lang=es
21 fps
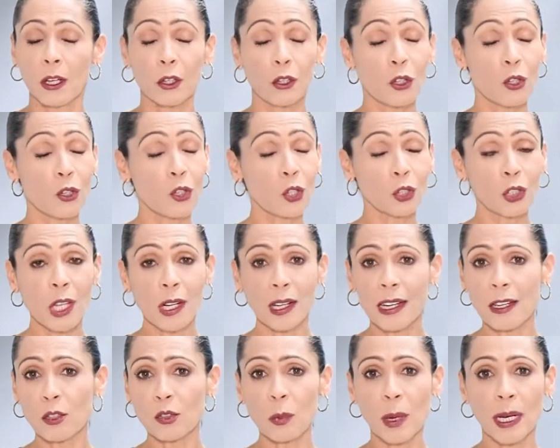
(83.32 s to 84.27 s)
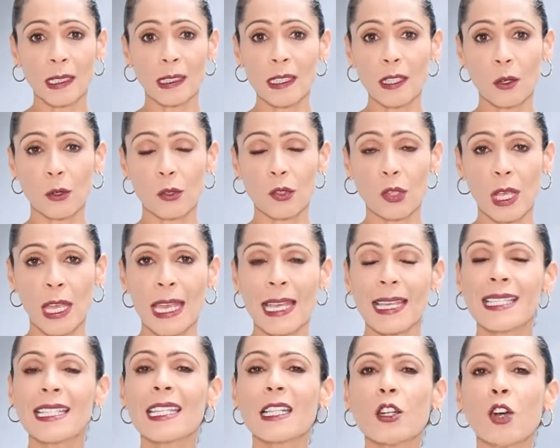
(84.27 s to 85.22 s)
no son terrenos baldíos,
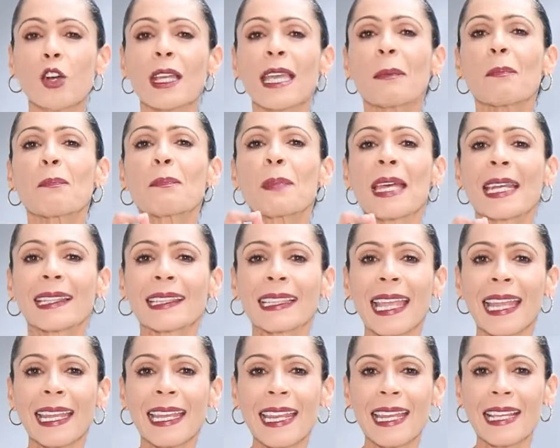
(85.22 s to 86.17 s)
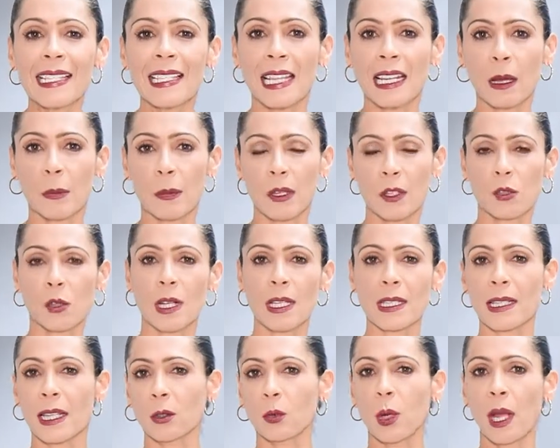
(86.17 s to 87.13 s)
sino que pertenecen a
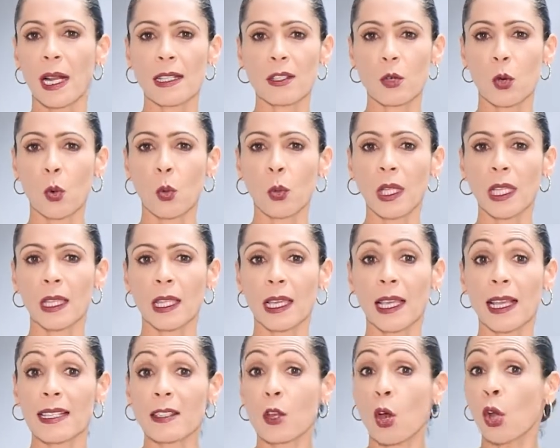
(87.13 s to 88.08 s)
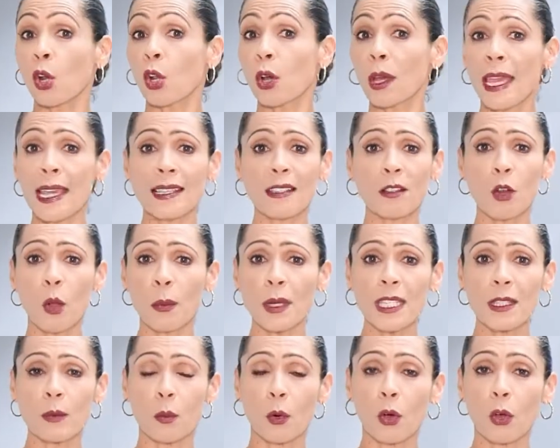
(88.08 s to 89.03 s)
personas naturales o jurídicas, o lo que es lo
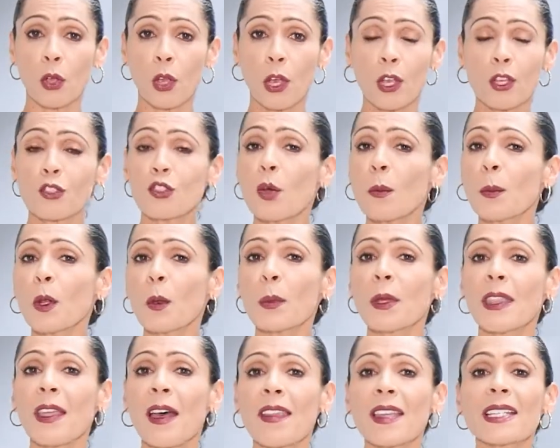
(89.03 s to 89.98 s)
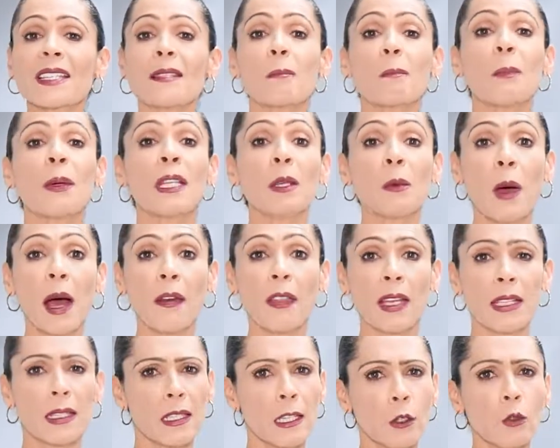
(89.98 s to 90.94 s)
mismo, son propiedades
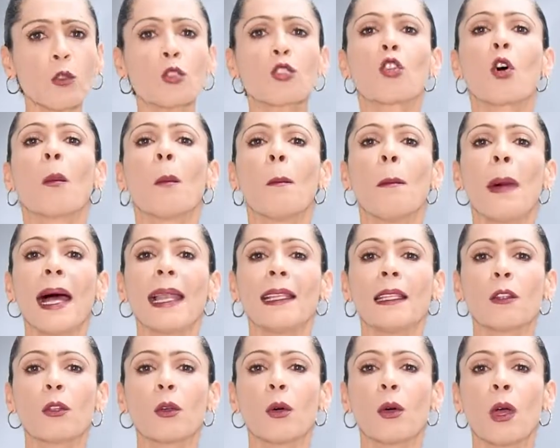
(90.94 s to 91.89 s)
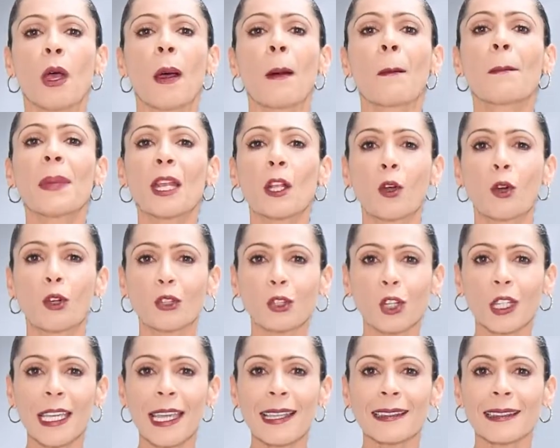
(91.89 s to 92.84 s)
privadas, sin uso válido, pero
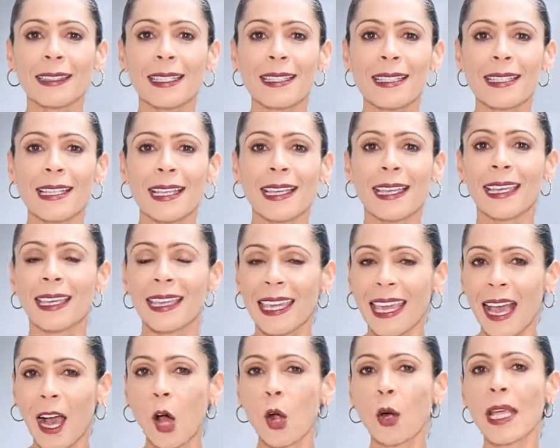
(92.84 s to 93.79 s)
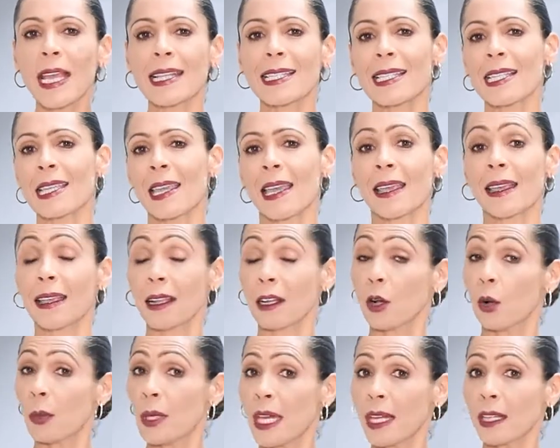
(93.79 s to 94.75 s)
condolientes, que ahora exigen que
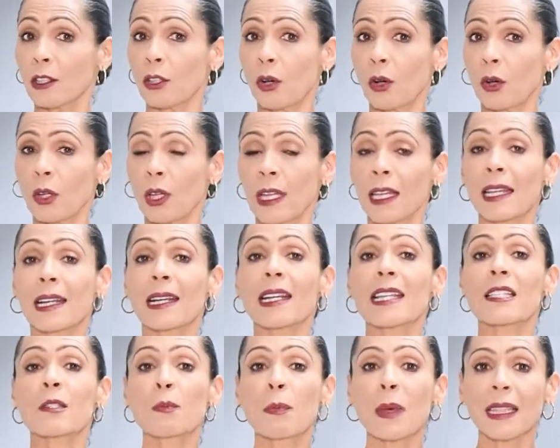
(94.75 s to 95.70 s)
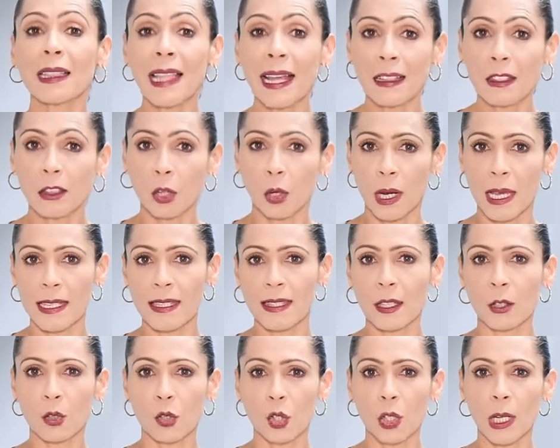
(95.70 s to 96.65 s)
el gobierno, respetando la
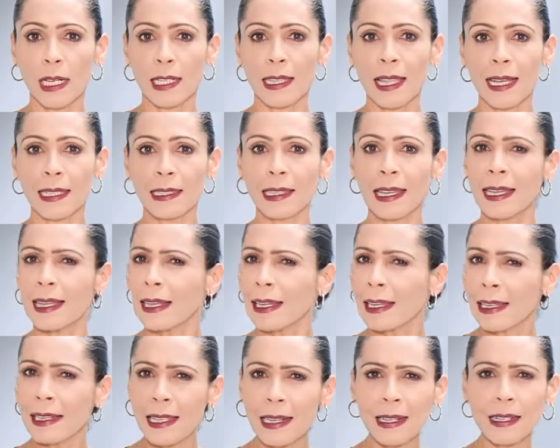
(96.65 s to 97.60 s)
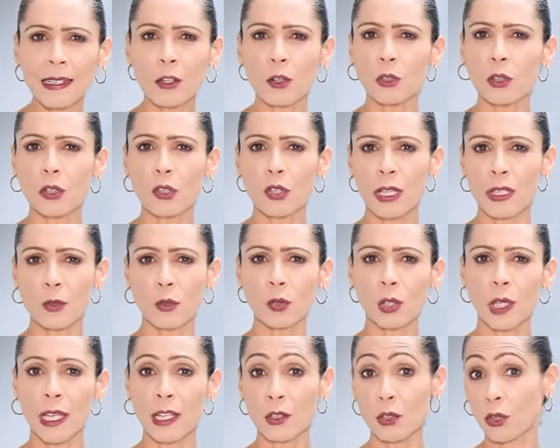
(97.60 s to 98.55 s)
institucionalidad, le reconozca
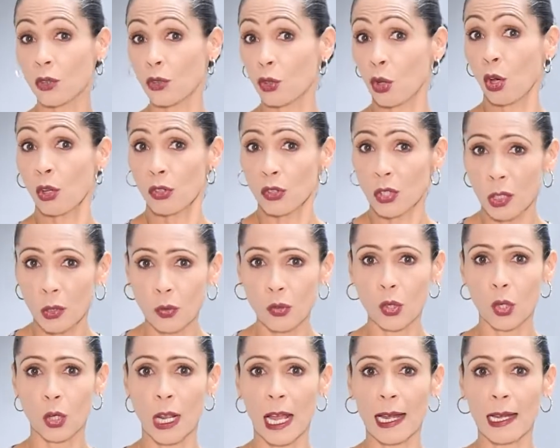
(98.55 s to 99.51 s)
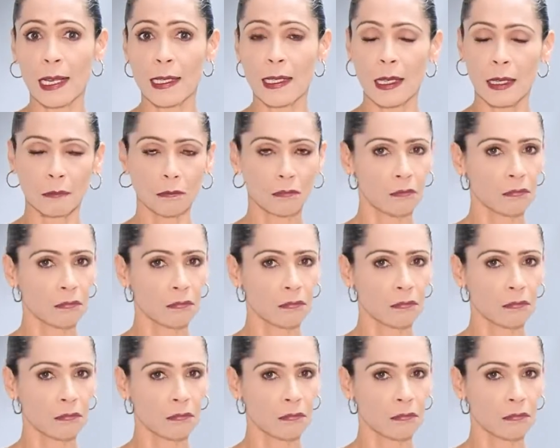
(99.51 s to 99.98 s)
sus derechos constitucionales.